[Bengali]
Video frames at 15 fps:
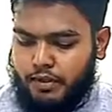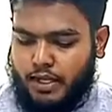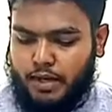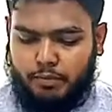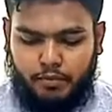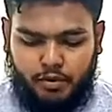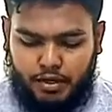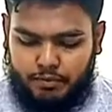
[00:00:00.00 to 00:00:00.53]

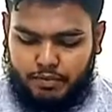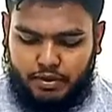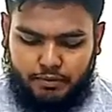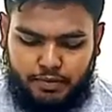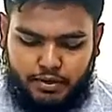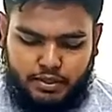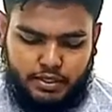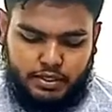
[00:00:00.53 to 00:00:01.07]
তারপর আমি
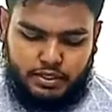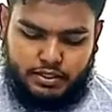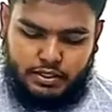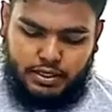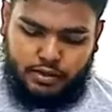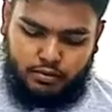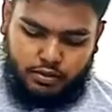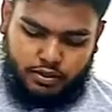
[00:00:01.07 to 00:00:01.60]
আপনাদেরকে যে
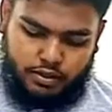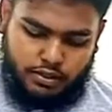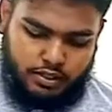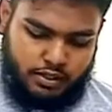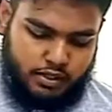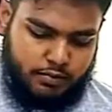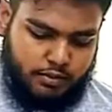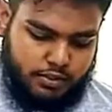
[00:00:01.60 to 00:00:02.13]
রাউটারটি
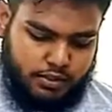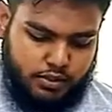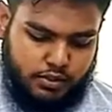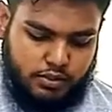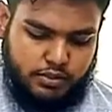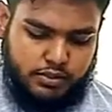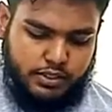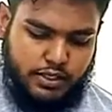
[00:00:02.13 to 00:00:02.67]
দেখাবো সেটা
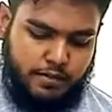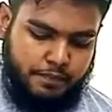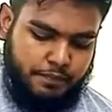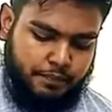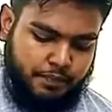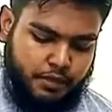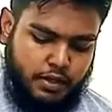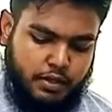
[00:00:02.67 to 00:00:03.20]
হচ্ছে
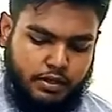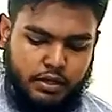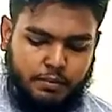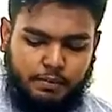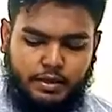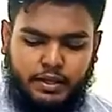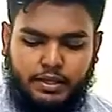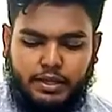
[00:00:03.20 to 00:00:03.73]

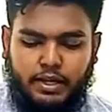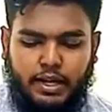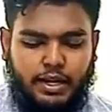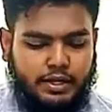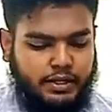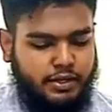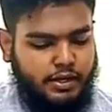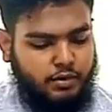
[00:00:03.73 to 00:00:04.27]
টিপি লিঙ্কের আরেকটি